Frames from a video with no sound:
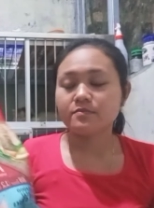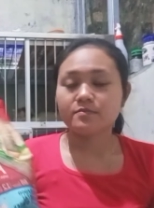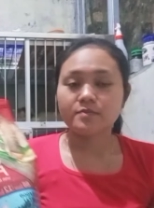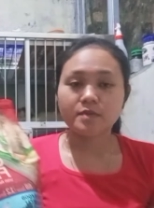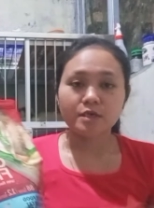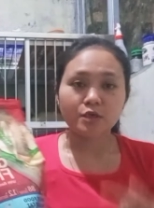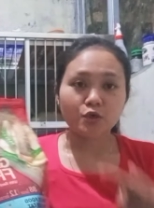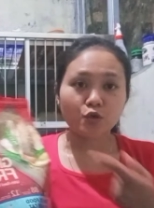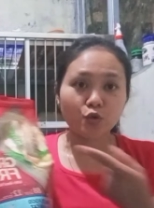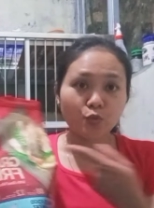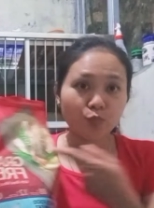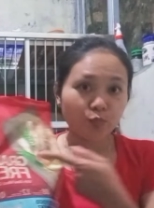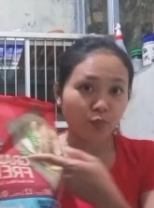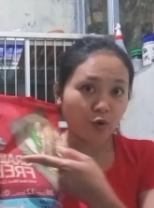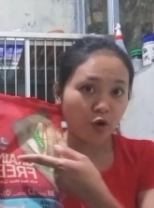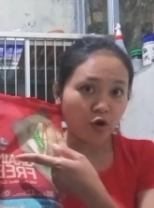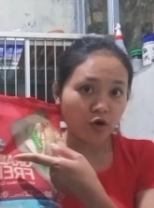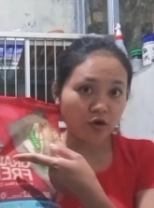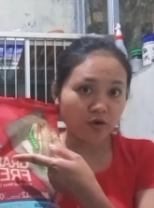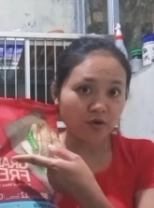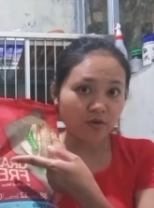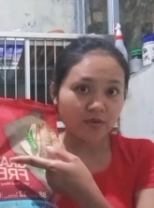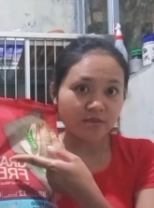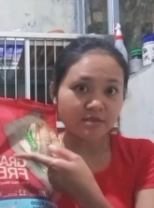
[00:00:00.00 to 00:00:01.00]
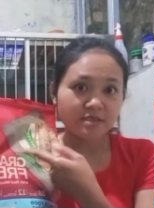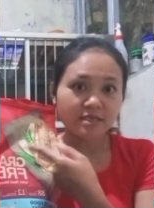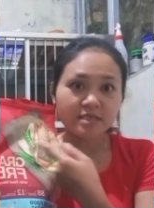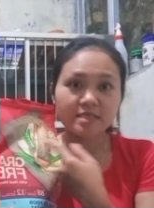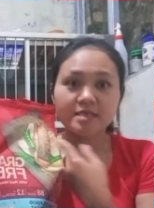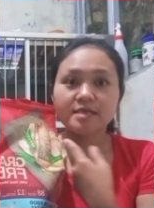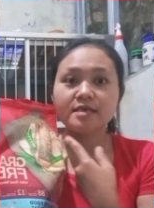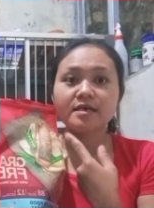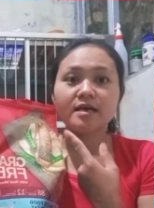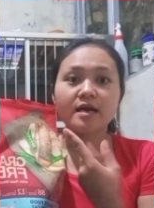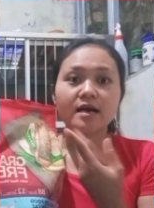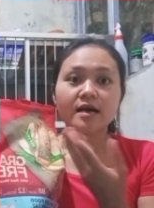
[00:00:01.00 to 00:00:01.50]
no pork jadi
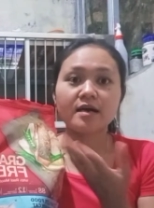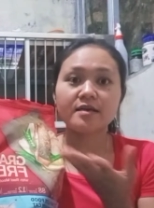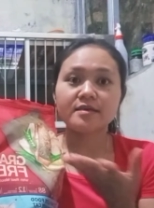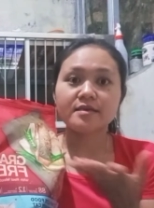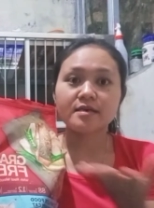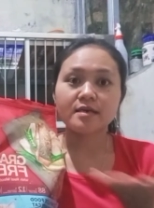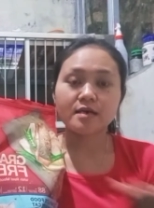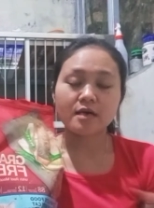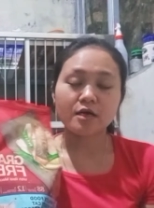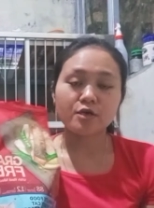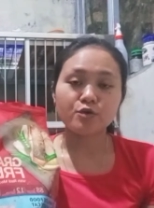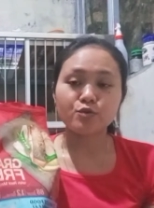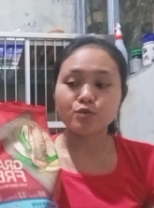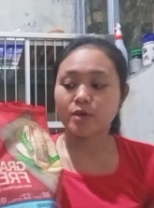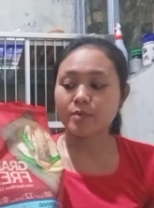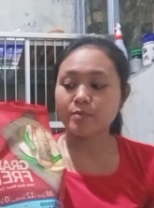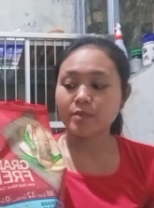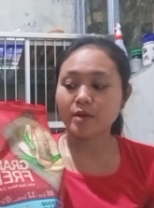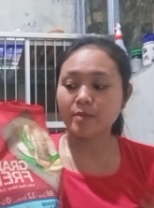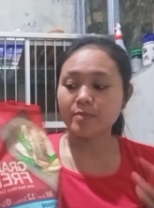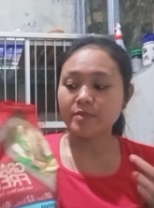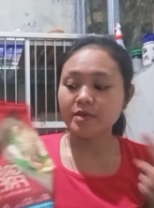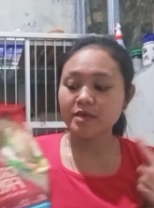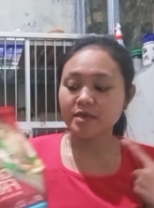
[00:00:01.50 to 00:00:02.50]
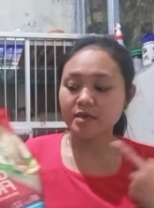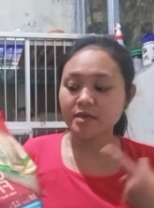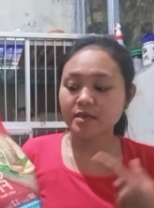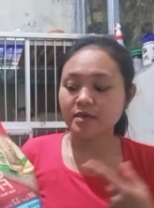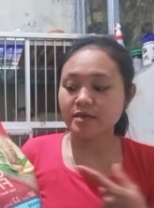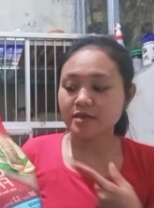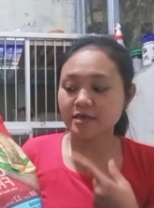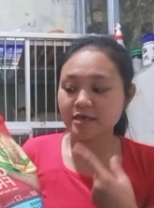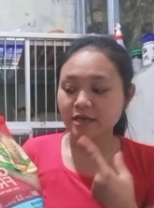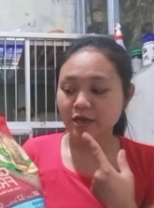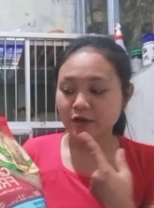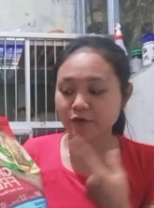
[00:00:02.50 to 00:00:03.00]
nggak ada kandungan babi
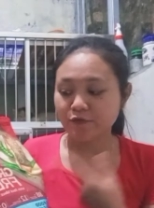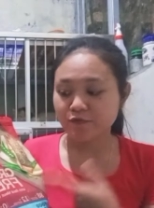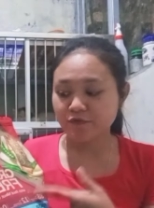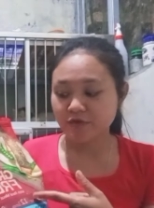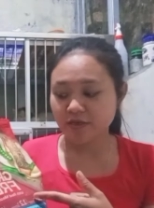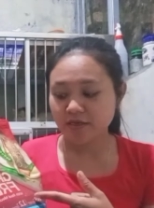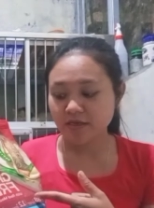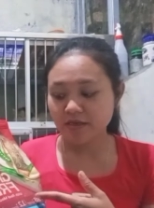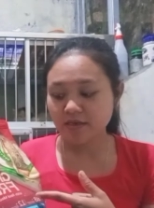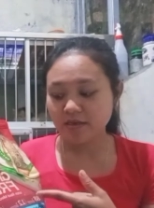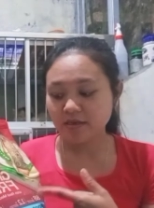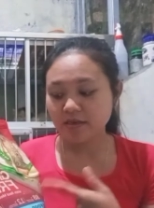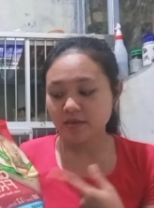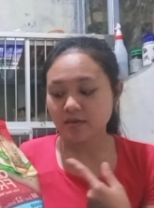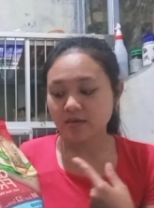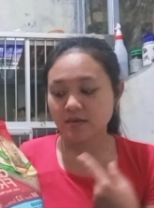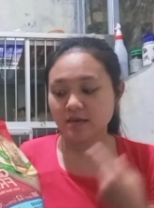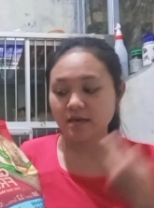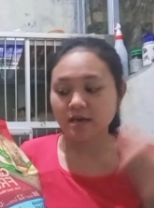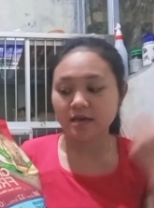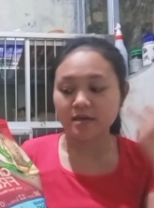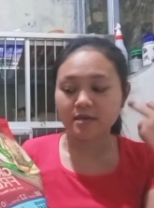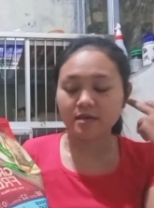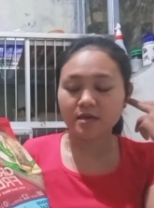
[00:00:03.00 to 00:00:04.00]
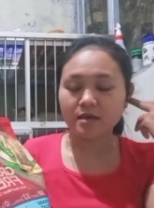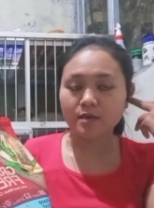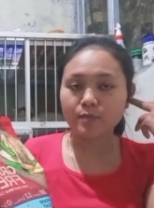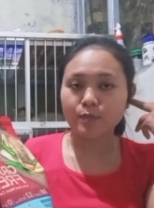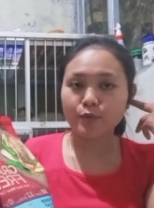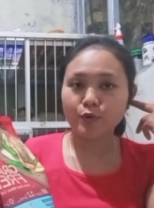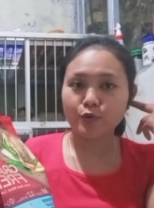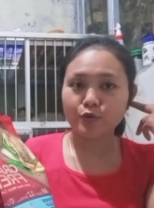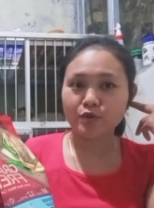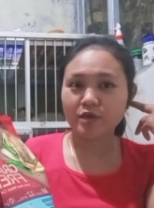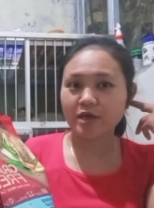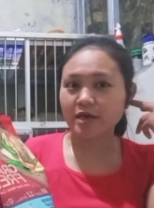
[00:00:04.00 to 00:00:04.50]
grain free nggak ada
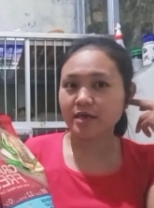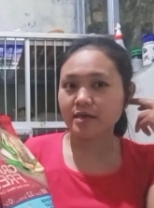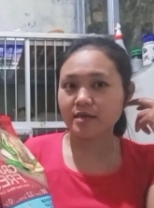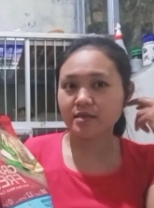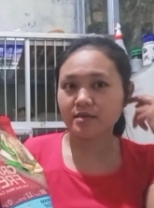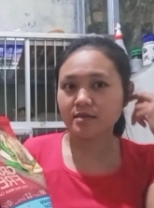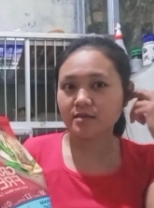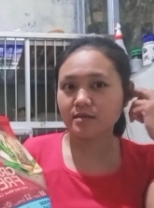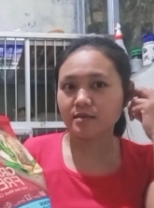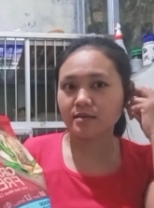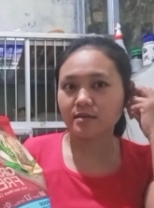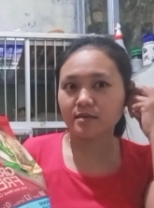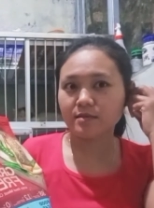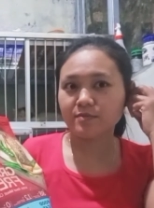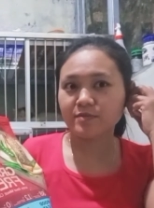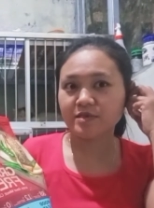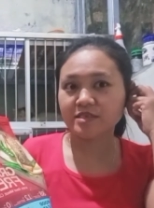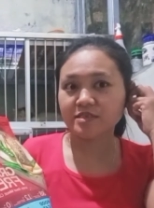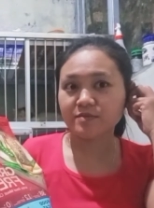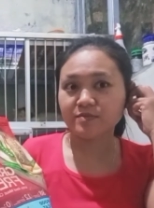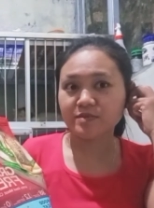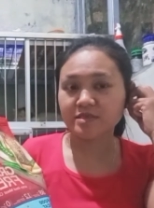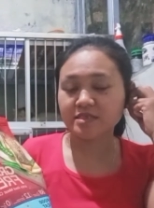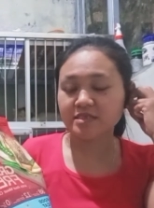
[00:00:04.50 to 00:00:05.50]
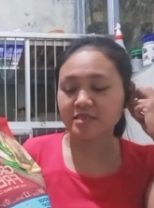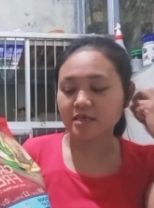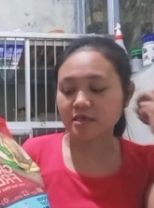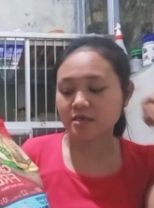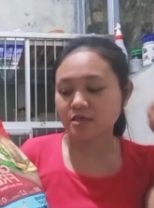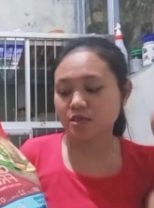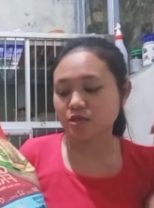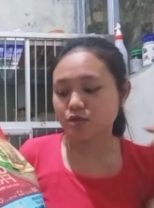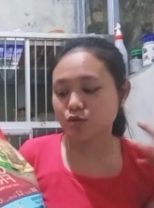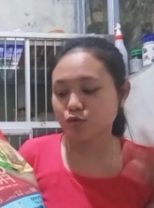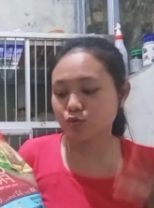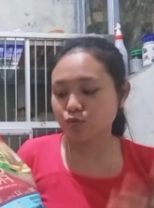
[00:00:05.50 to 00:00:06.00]
protein biji-bijian
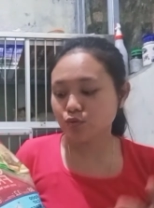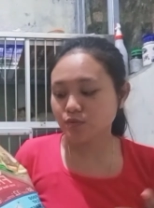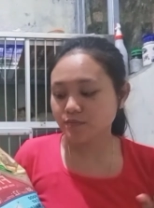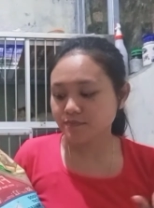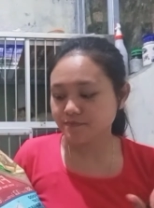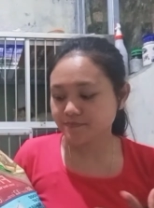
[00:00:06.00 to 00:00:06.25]
gitu